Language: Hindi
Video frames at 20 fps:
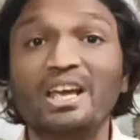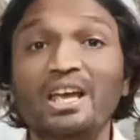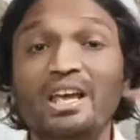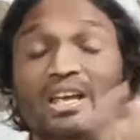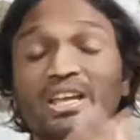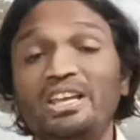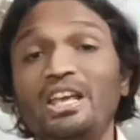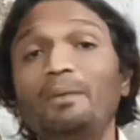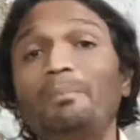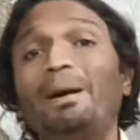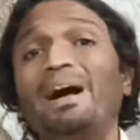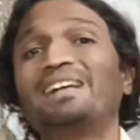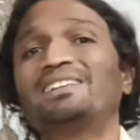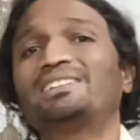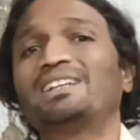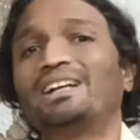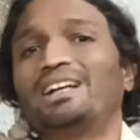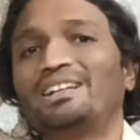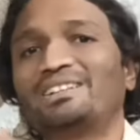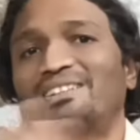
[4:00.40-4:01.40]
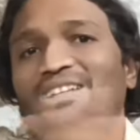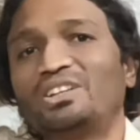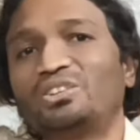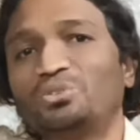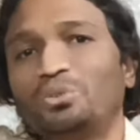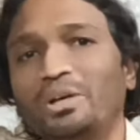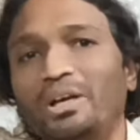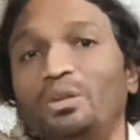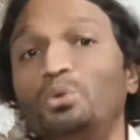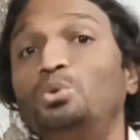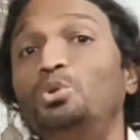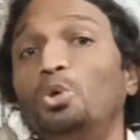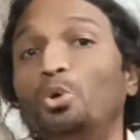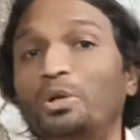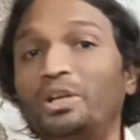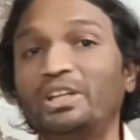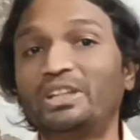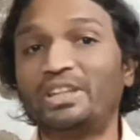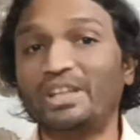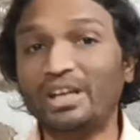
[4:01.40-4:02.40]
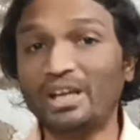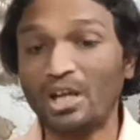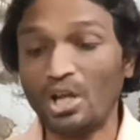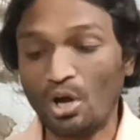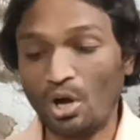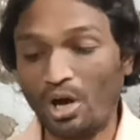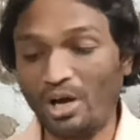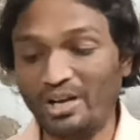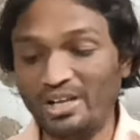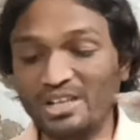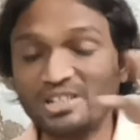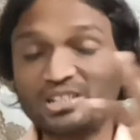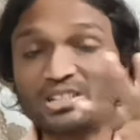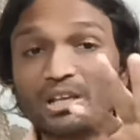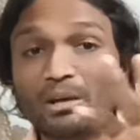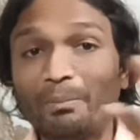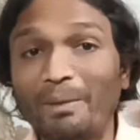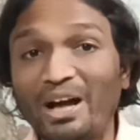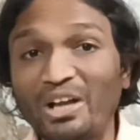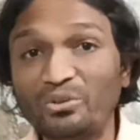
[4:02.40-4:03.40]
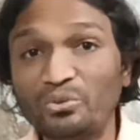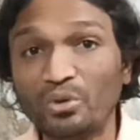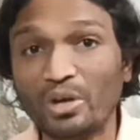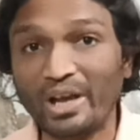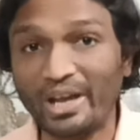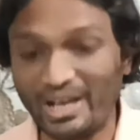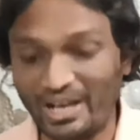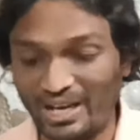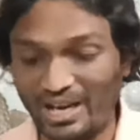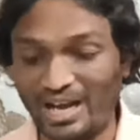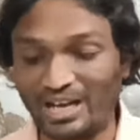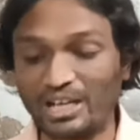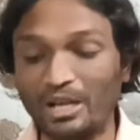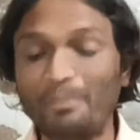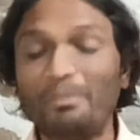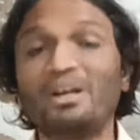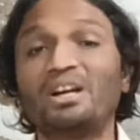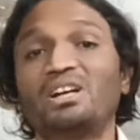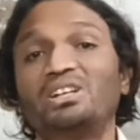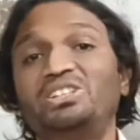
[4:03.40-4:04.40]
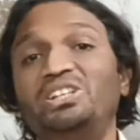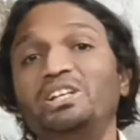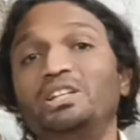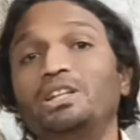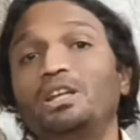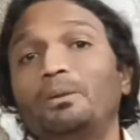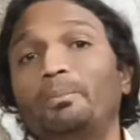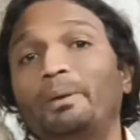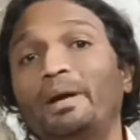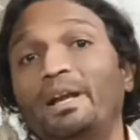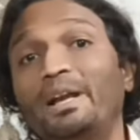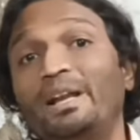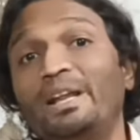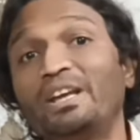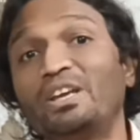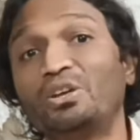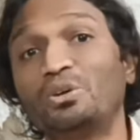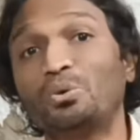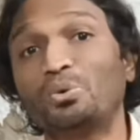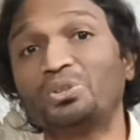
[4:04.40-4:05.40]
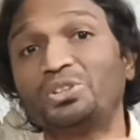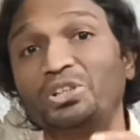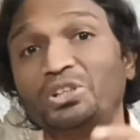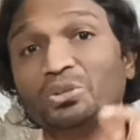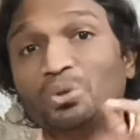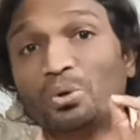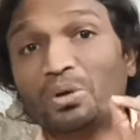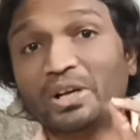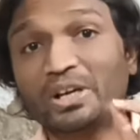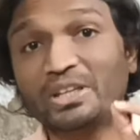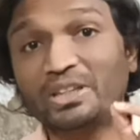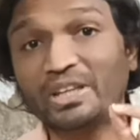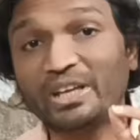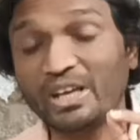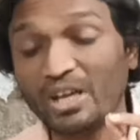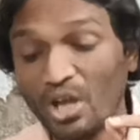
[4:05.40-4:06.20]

ये बात सरासर जो है झूठी थी और इसके बाद जो है इलाके में कशीदगी फैलने की कोशिश हो गई थी